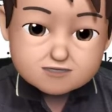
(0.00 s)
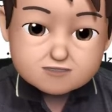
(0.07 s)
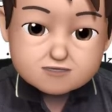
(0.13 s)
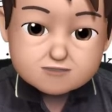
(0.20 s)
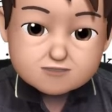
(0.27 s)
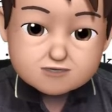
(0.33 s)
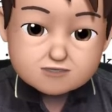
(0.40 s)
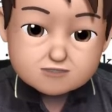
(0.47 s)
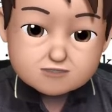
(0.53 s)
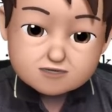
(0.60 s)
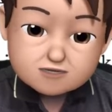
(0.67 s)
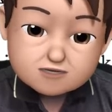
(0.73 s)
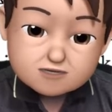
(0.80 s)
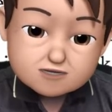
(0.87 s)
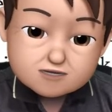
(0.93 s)
그 다음에는
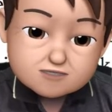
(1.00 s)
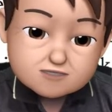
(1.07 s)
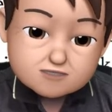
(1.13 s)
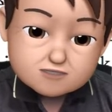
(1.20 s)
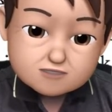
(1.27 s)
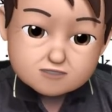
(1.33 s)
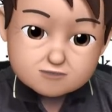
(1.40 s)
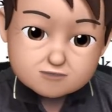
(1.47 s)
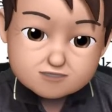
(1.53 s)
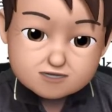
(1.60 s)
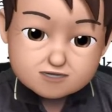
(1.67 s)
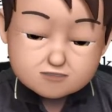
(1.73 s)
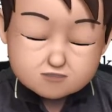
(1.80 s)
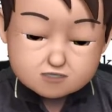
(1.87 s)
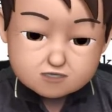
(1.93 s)
이제 사실
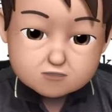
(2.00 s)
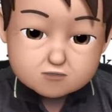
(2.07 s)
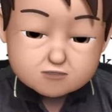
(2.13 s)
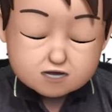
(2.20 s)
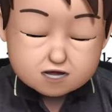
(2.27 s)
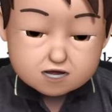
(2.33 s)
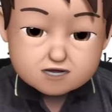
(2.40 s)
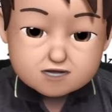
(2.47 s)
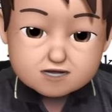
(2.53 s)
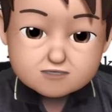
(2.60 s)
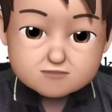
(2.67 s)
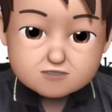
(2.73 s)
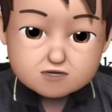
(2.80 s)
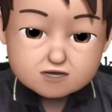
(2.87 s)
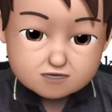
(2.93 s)
빈칸 문제로 나왔기
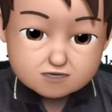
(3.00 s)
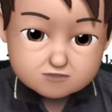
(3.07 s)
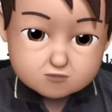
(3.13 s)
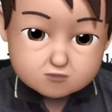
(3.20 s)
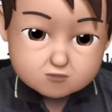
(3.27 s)
때문에